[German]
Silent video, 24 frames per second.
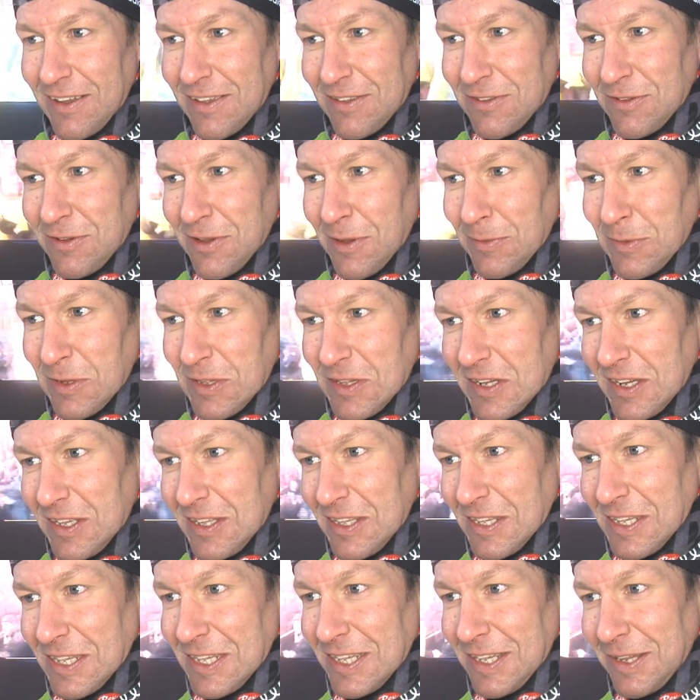Also haben das
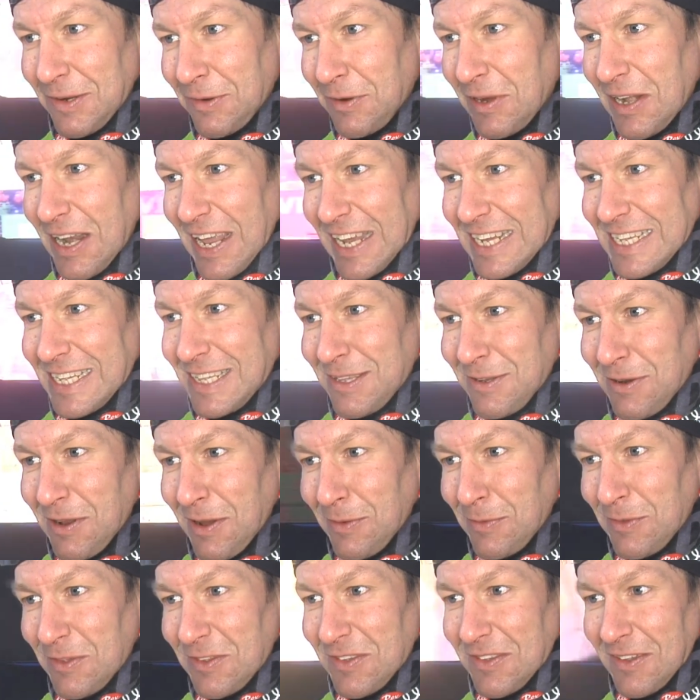ganz relaxed und
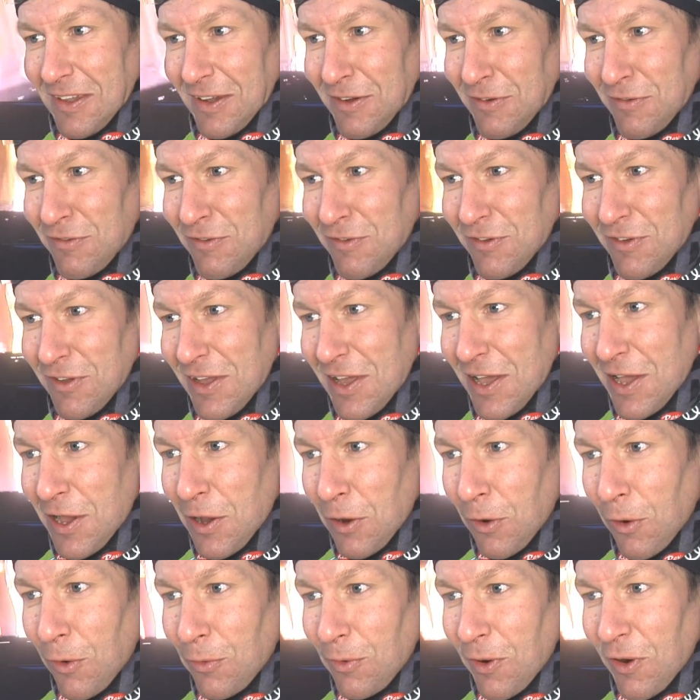haben uns auf
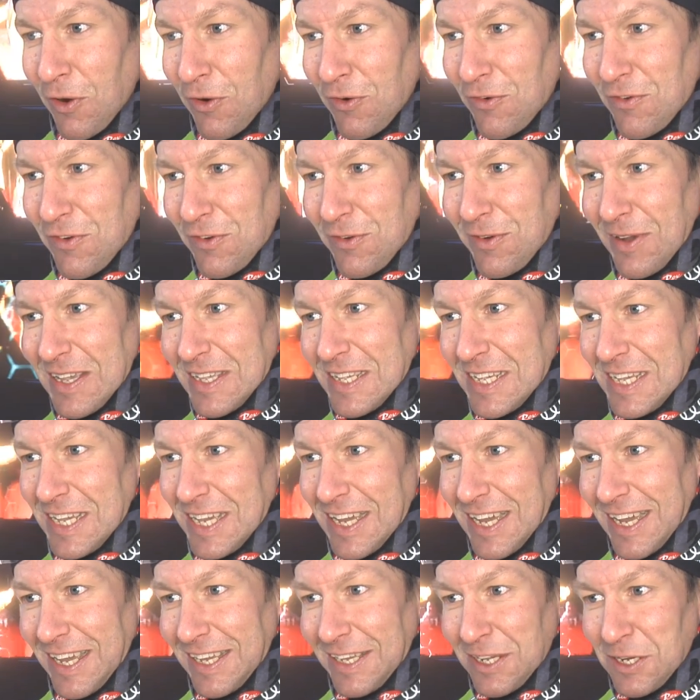Oberhof
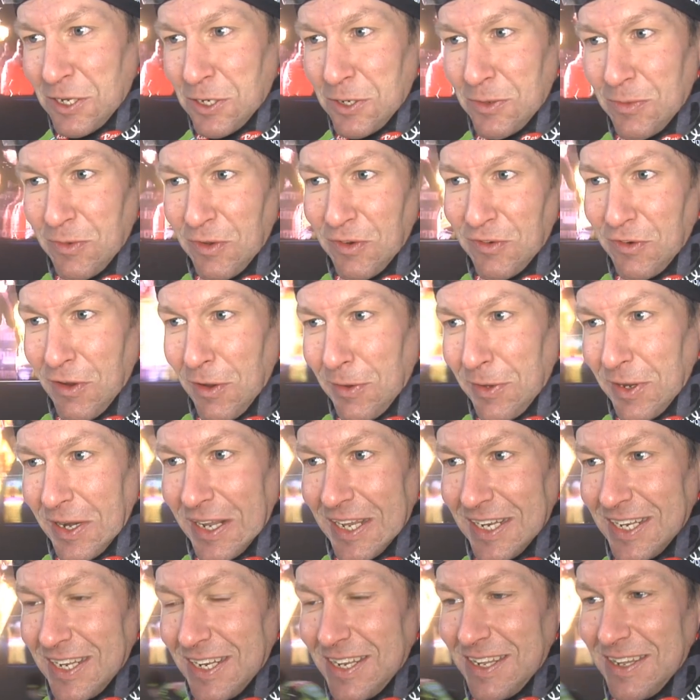quasi eingestimmt und
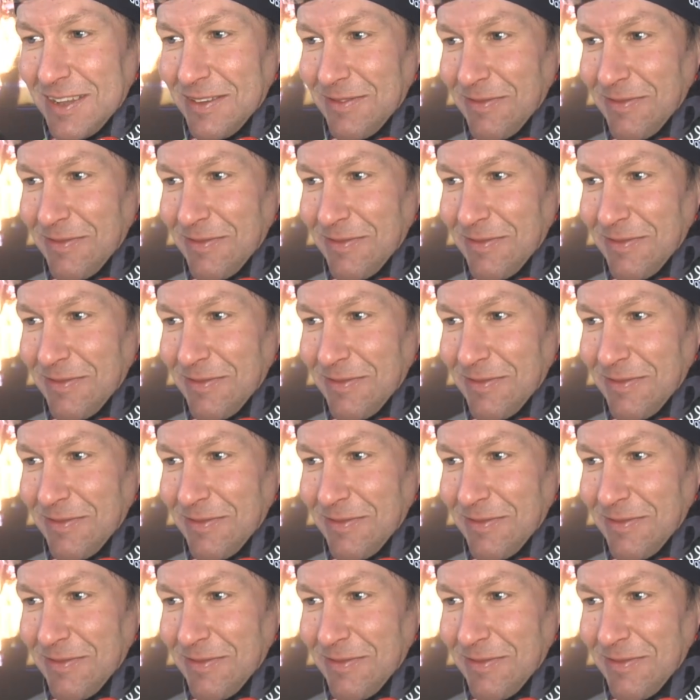vorbereitet.